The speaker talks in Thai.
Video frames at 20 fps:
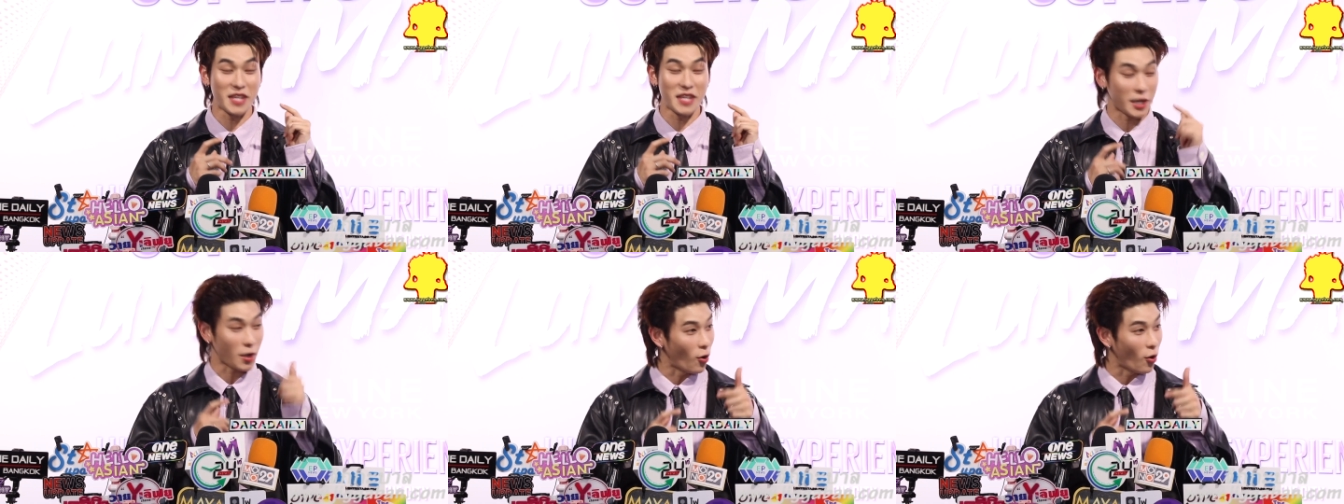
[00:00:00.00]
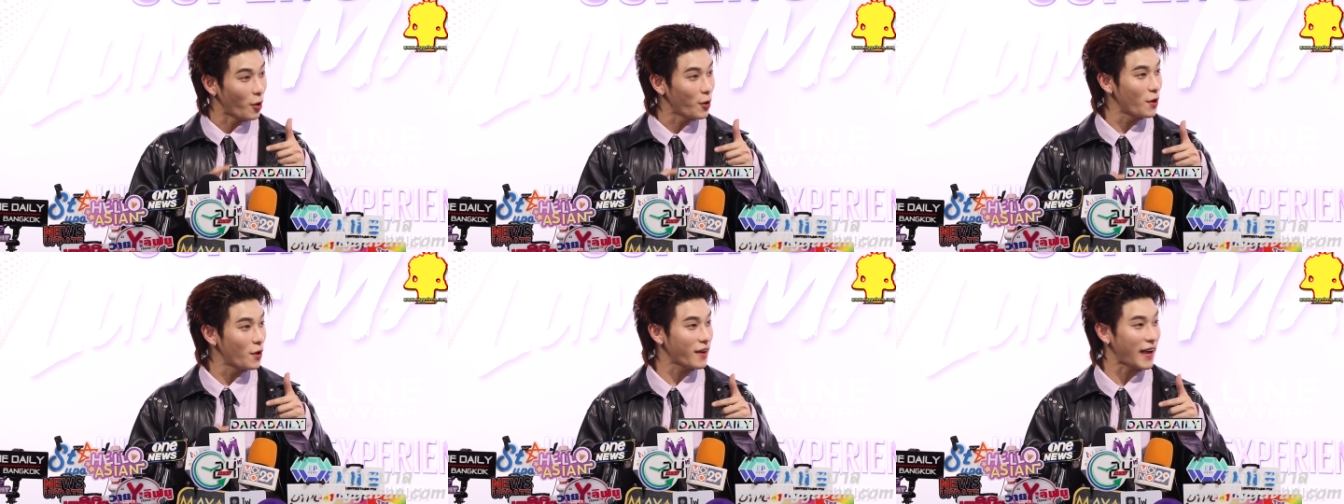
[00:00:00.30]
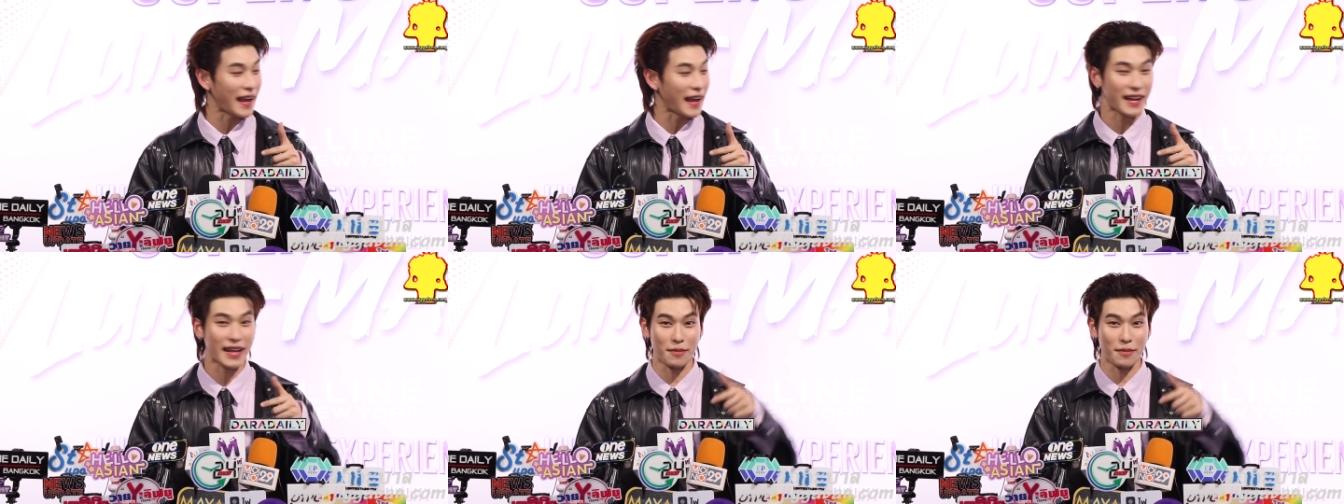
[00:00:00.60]
บ 7 คนด้วย
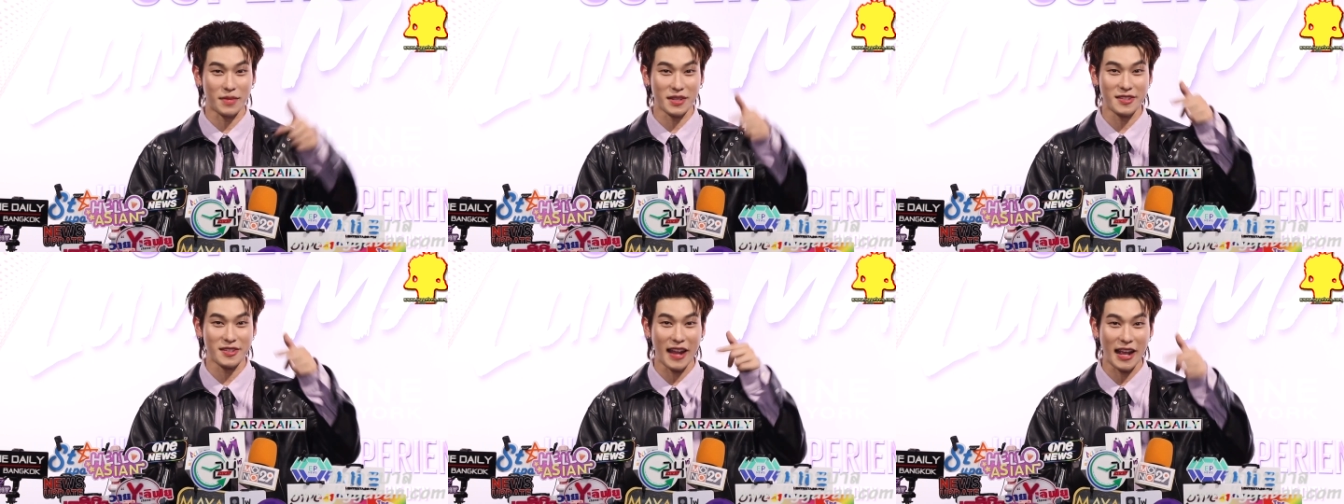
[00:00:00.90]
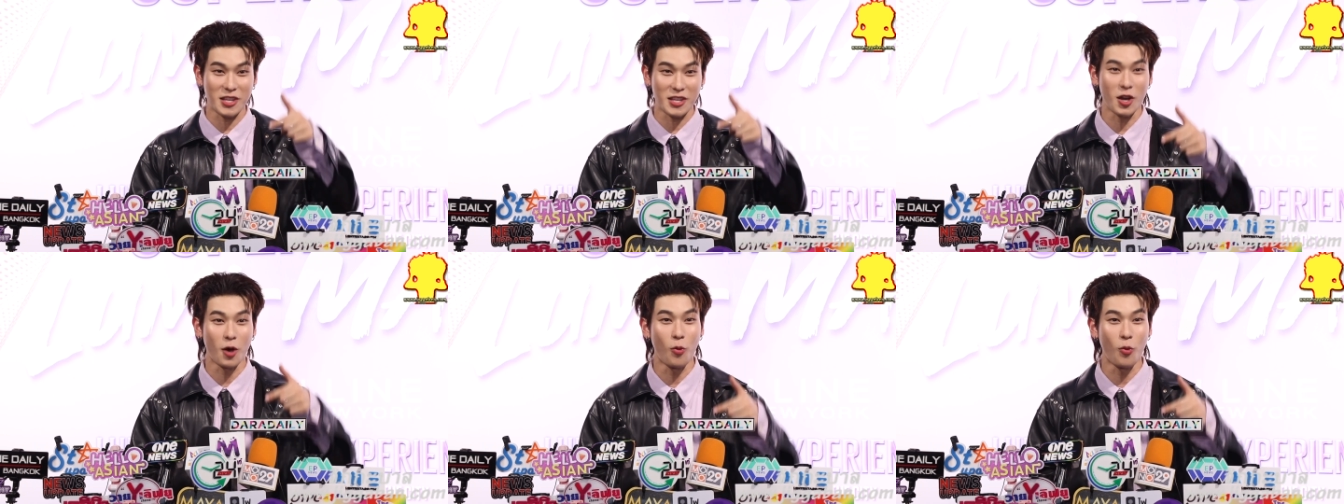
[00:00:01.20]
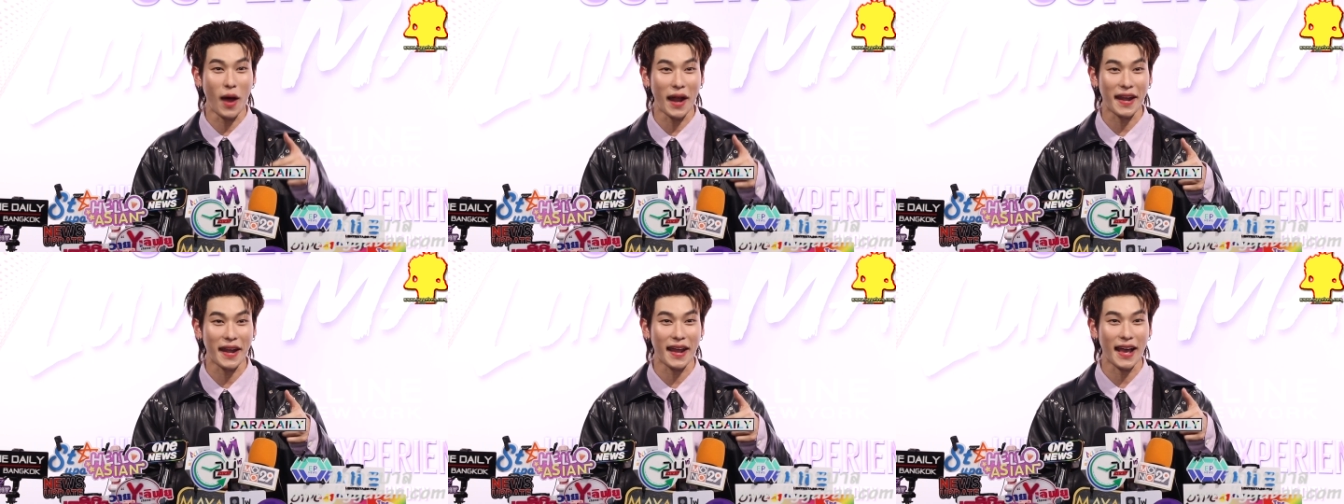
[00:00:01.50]
กันกับนักแสดงช่อง
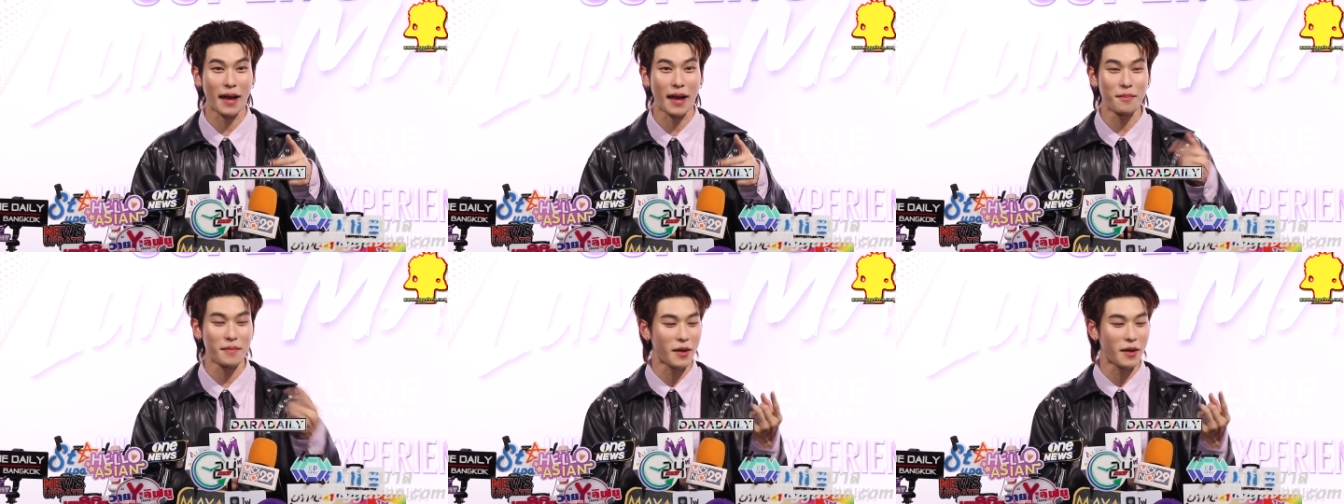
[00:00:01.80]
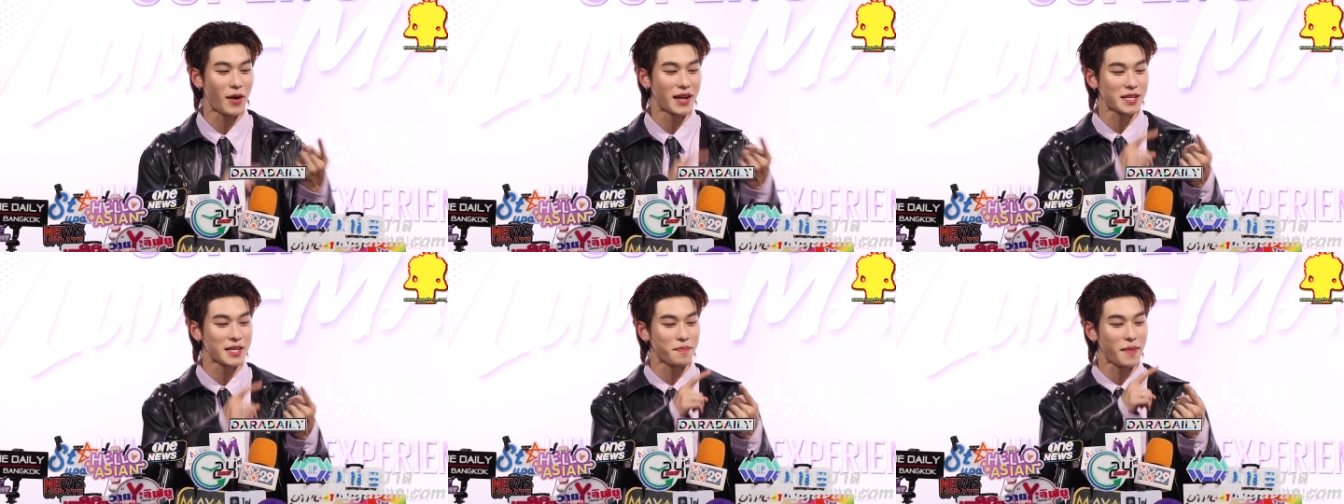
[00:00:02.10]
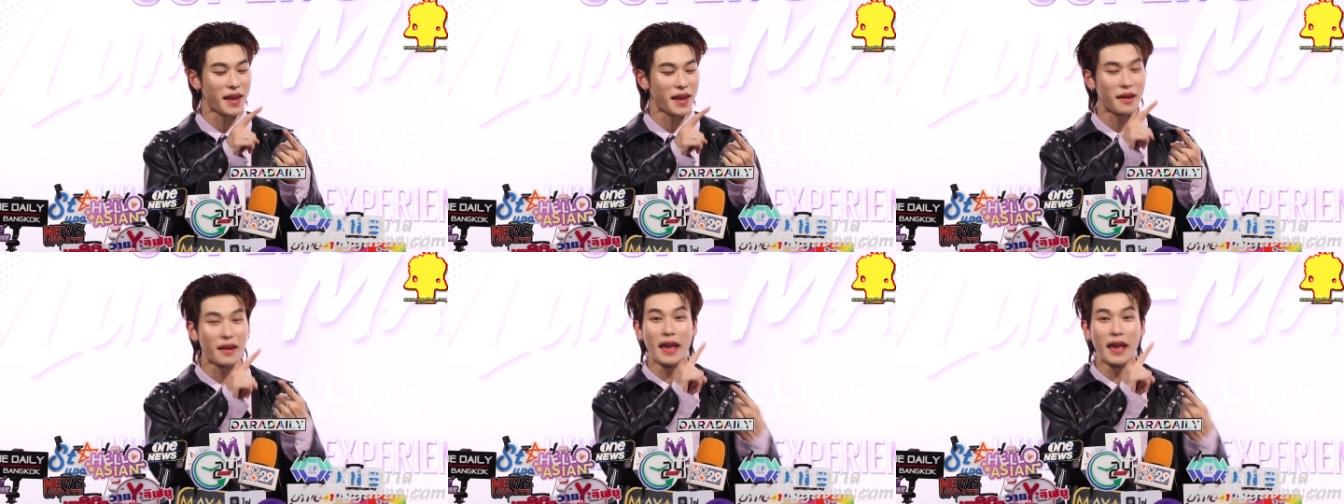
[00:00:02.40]
วันนะครับ ไม่ว่าจะ
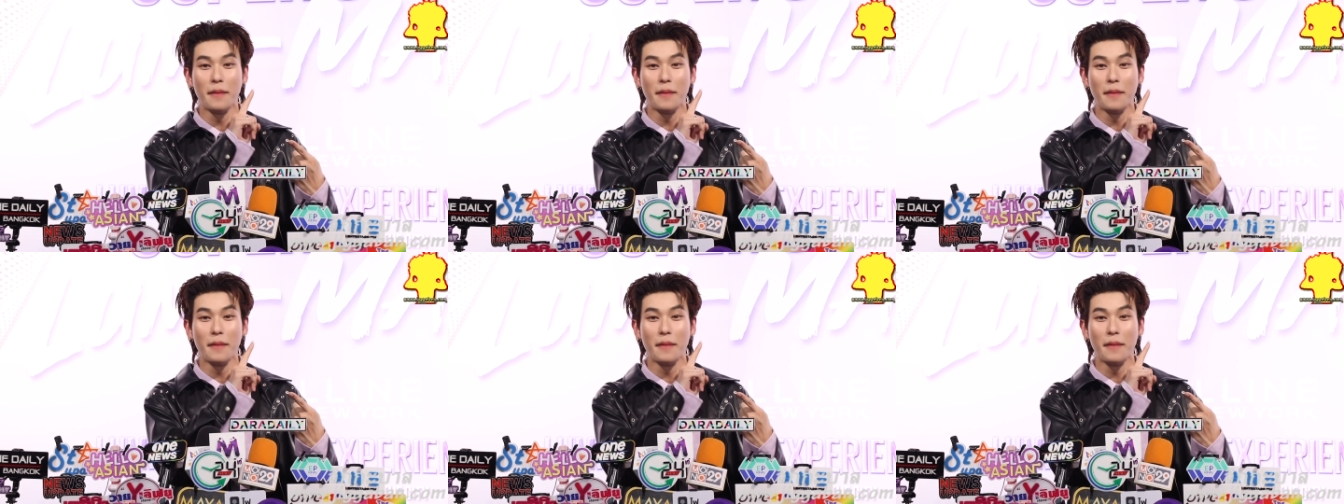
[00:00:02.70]
เป็น